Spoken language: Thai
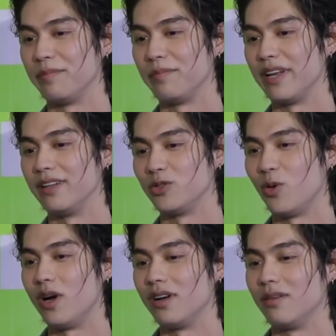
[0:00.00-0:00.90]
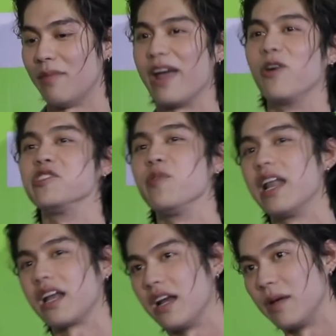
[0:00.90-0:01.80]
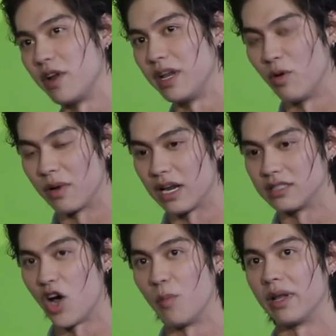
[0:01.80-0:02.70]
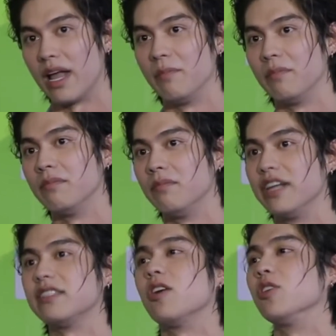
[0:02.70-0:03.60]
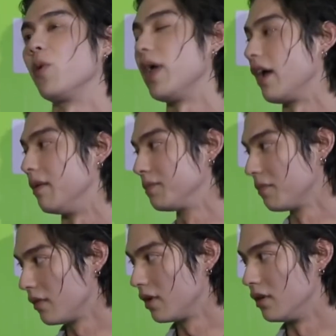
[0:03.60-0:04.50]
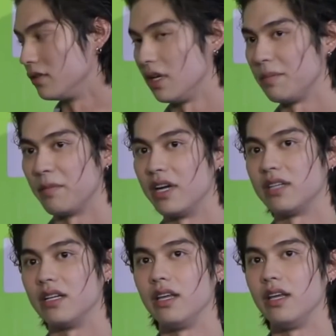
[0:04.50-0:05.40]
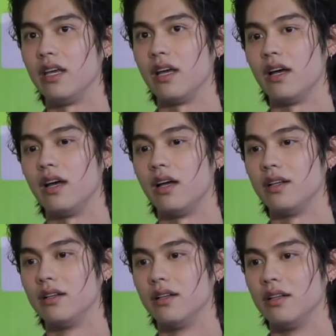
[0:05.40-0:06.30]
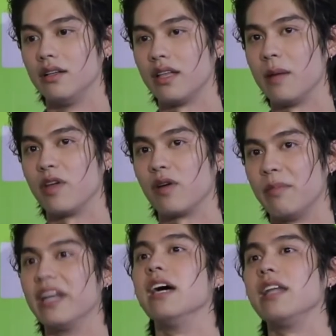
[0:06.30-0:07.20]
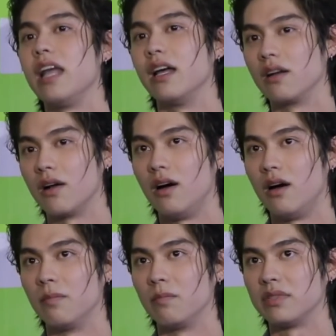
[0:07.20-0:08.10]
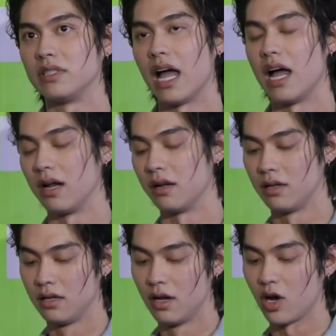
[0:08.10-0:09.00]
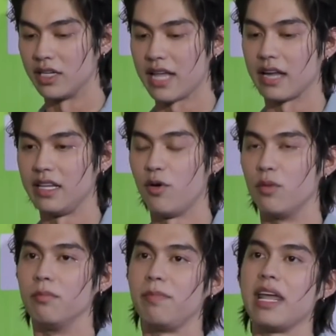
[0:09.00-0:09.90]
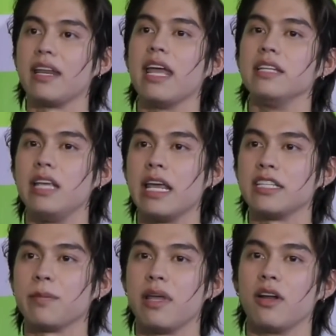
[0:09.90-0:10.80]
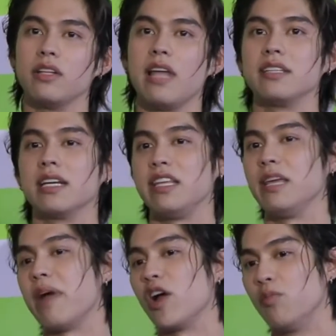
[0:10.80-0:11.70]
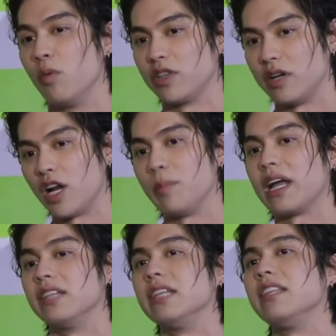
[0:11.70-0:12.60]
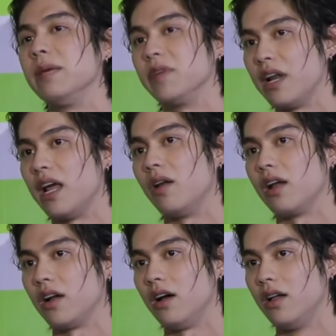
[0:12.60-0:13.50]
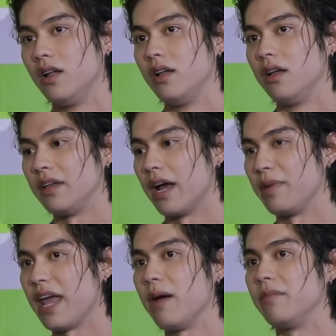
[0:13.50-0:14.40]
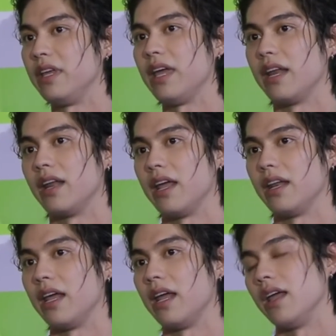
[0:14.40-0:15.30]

เป็นช่วงใหม่ของชีวิตแล้วกันครับตอนนี้ผมกำลังจะออกมาทำบริษัทของตัวเองครับซึ่งเป็นบริษัทที่ทำเกี่ยวกับบันเทิงนี่แหละก็ทางคอนแทคที่ผมเปลี่ยนในจีก็จะเป็นคอนแทคจากทีมใหม่ของผมคือตอนนี้เราก็มีการเซตทีมขึ้นมาแล้ว แล้วก็อย่างพี่แอมที่เห็นในใน